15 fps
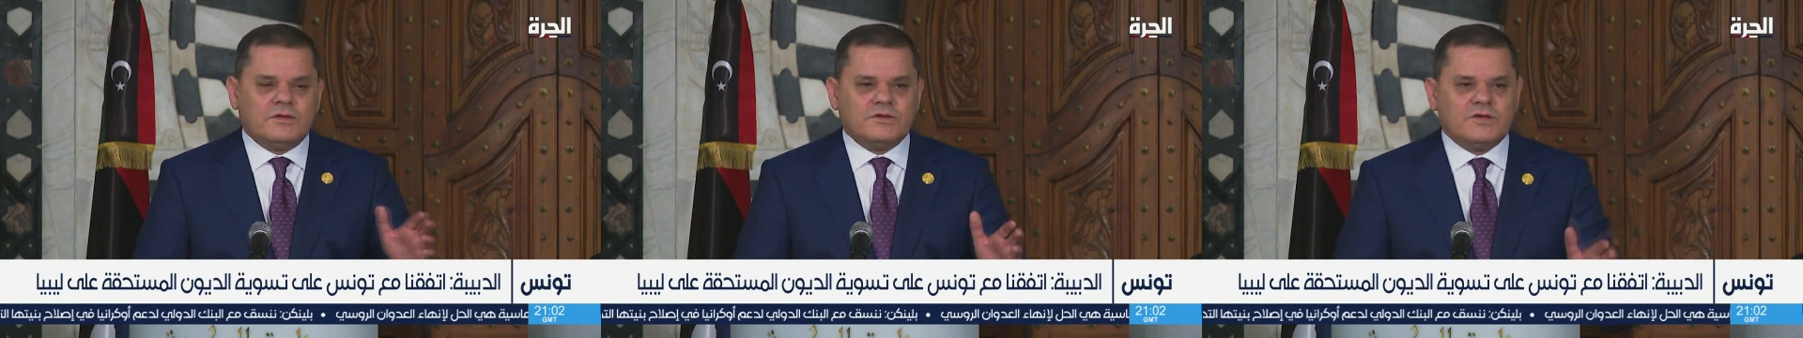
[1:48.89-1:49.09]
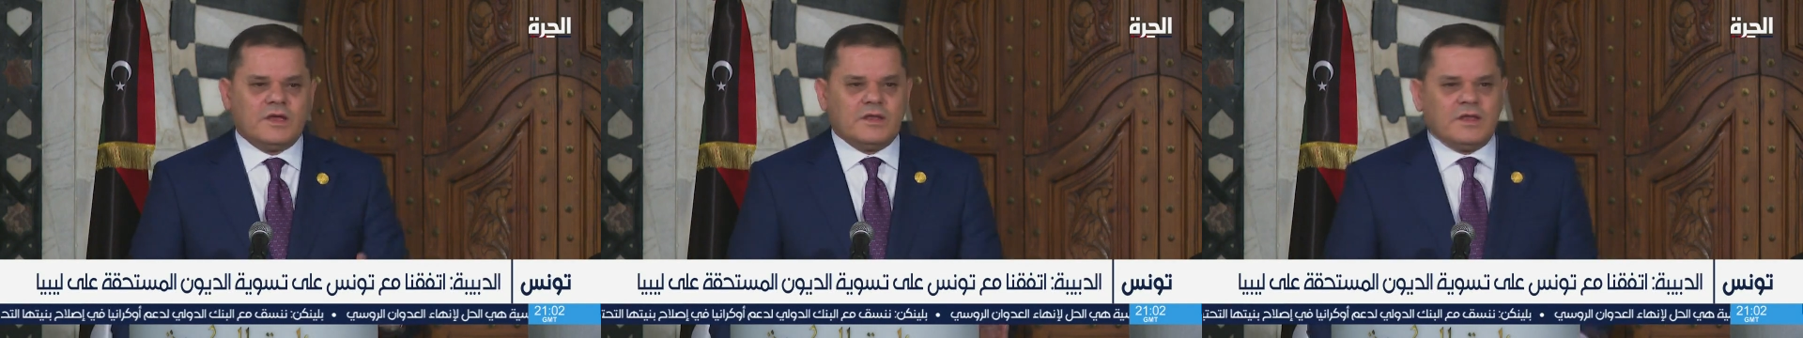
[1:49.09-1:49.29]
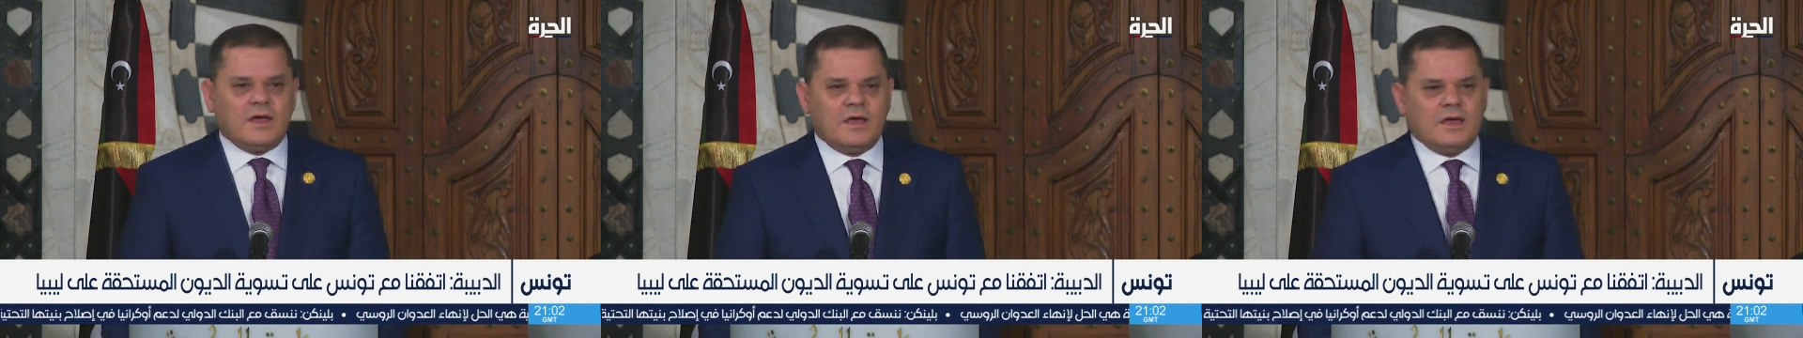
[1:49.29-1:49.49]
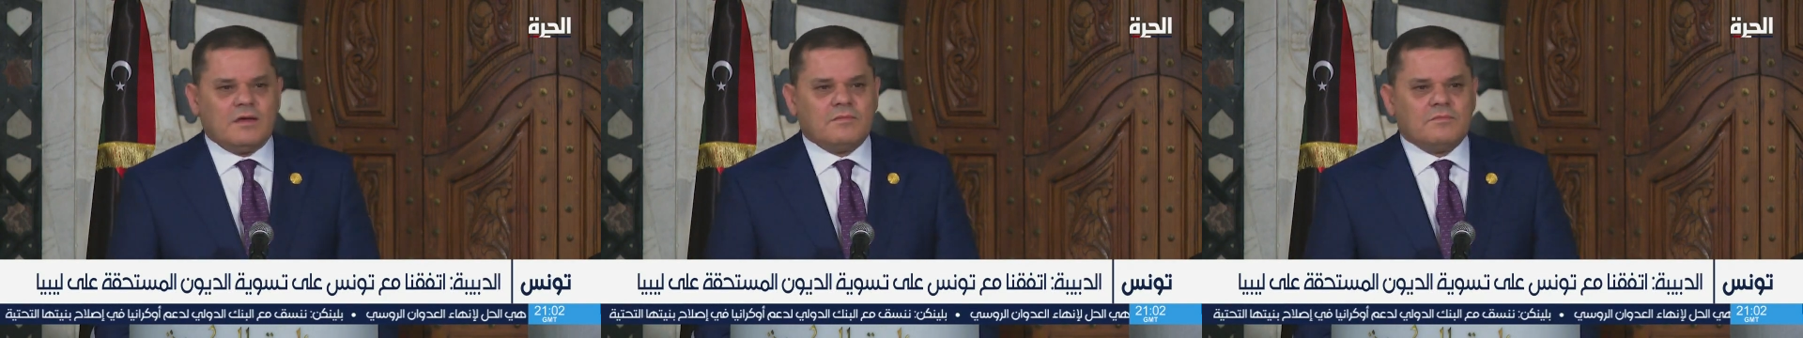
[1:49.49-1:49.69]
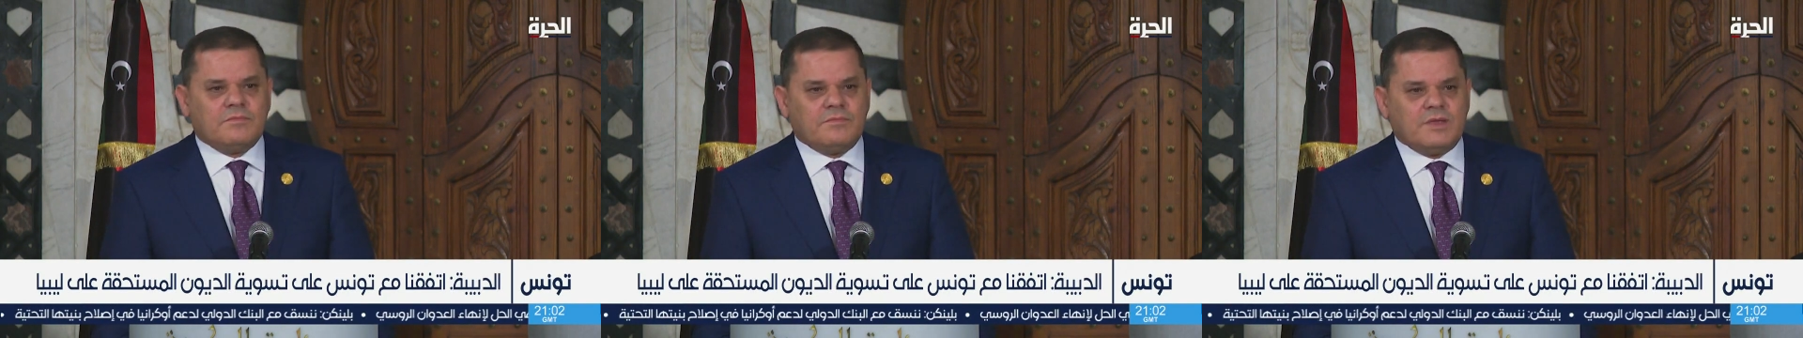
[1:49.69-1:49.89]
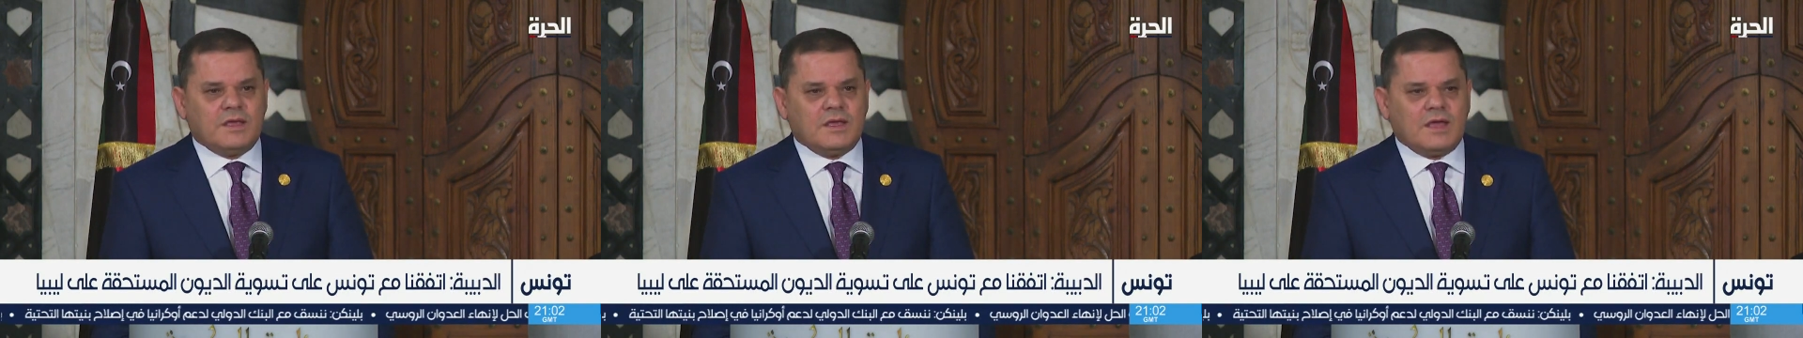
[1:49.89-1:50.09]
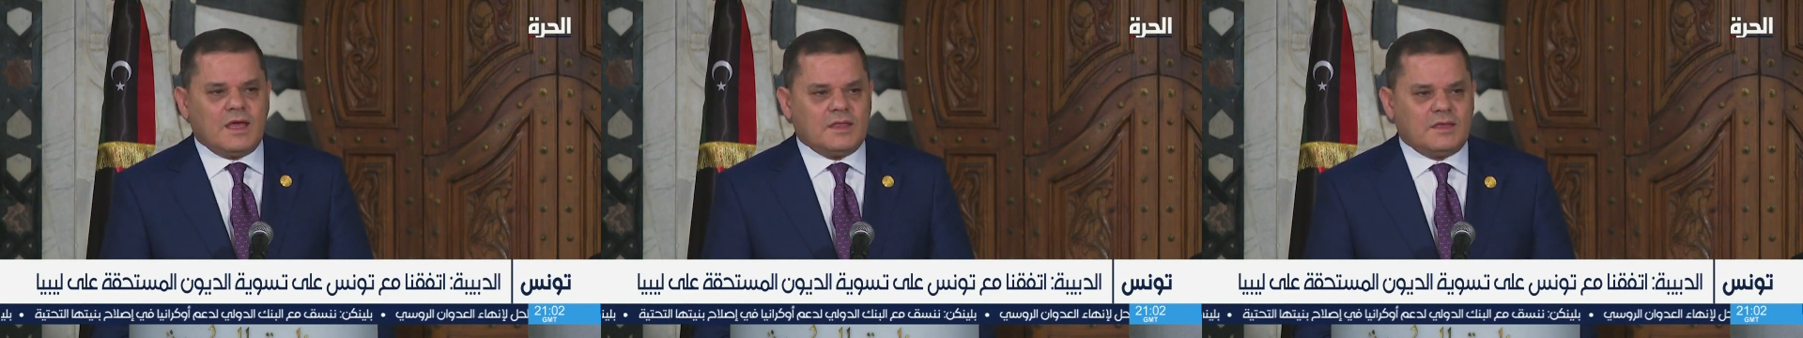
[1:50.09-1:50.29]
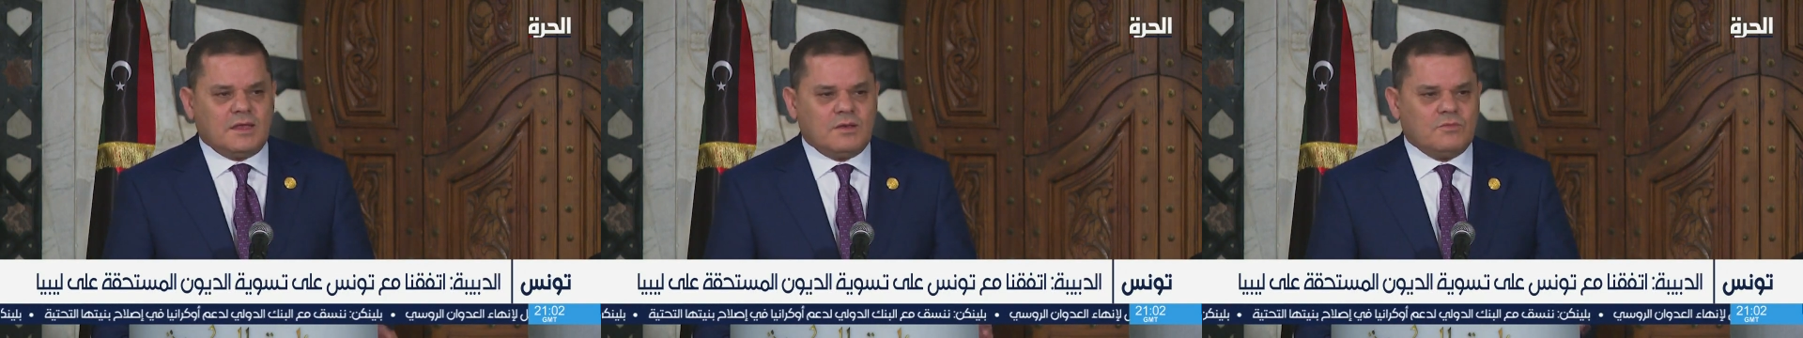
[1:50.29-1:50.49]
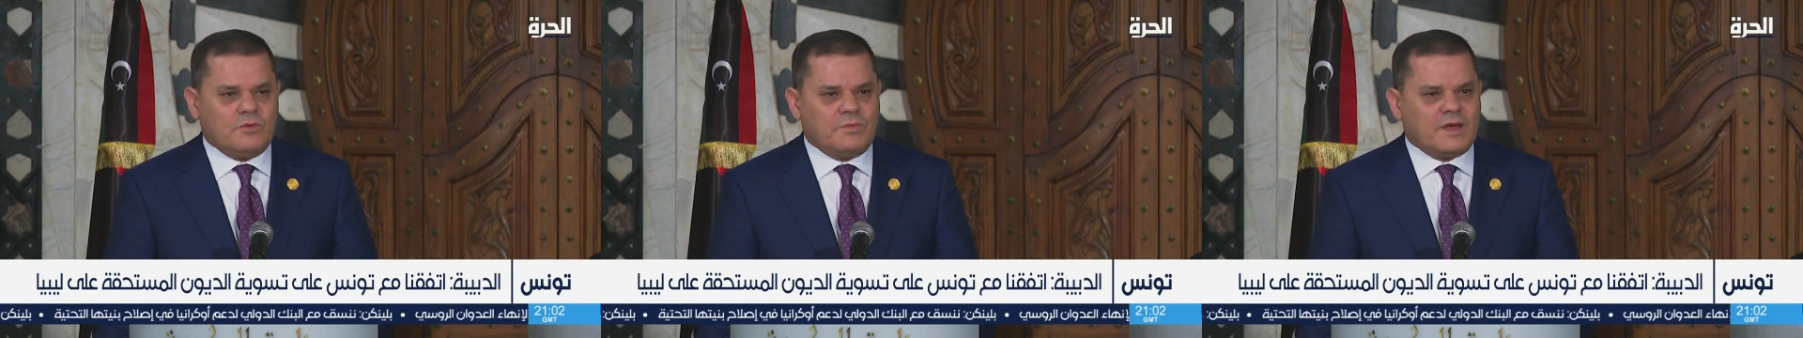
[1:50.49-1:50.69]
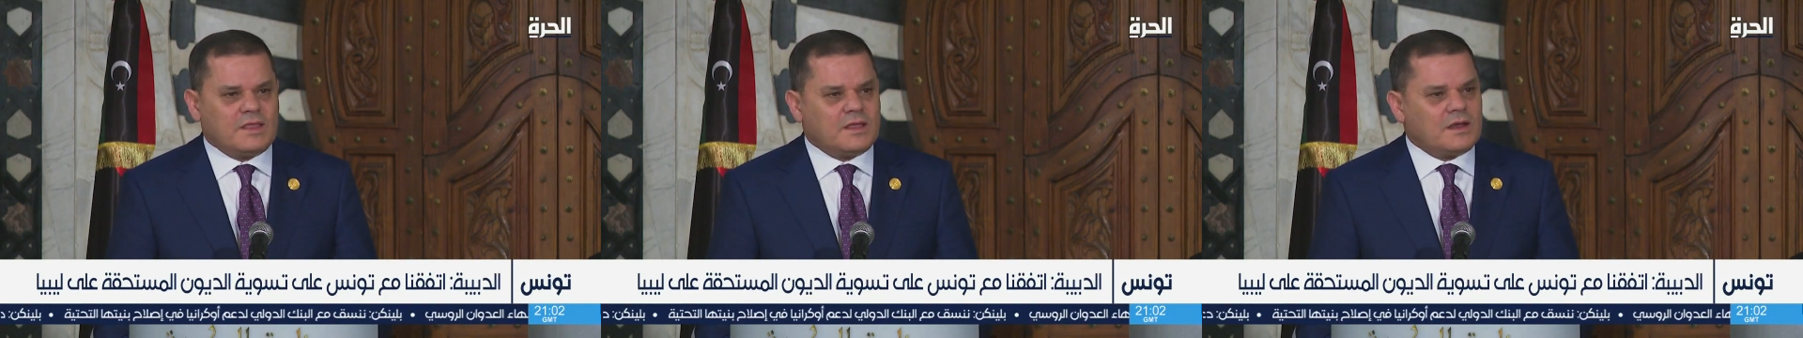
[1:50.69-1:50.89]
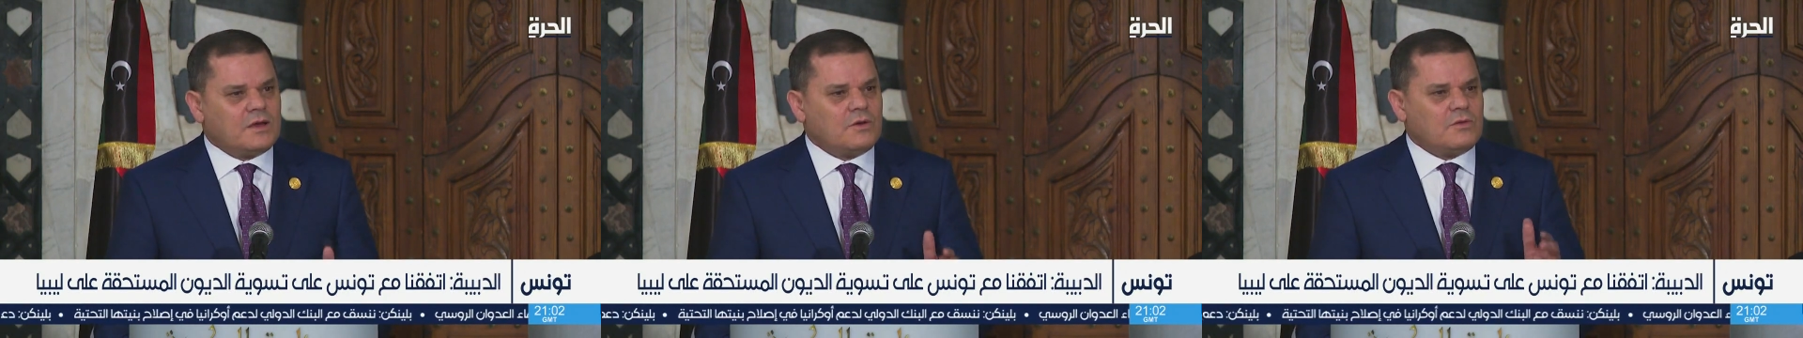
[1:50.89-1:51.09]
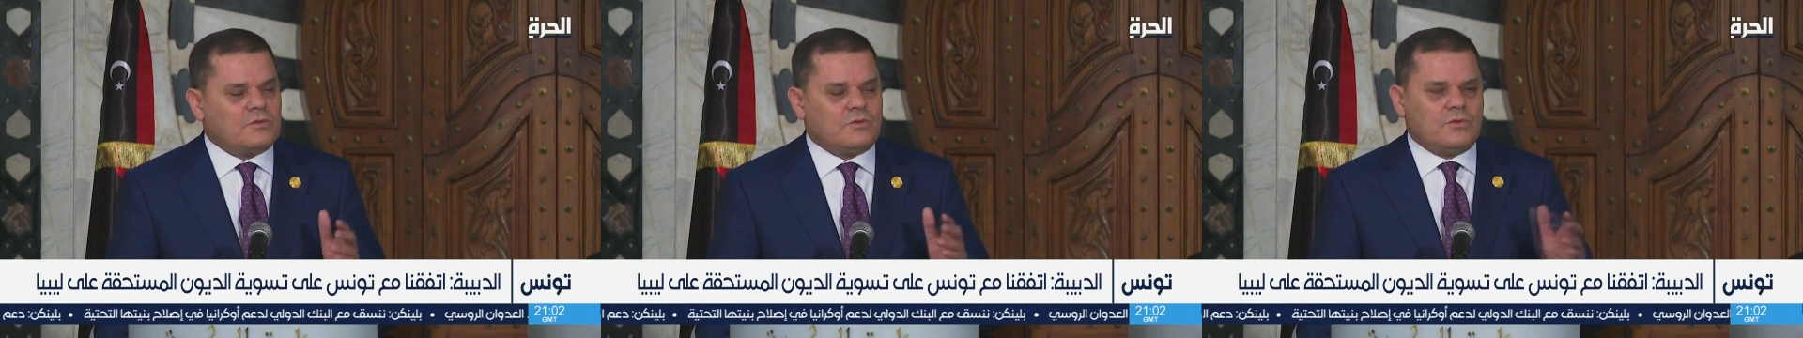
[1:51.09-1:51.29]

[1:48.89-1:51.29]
جئنا بهذه المبادره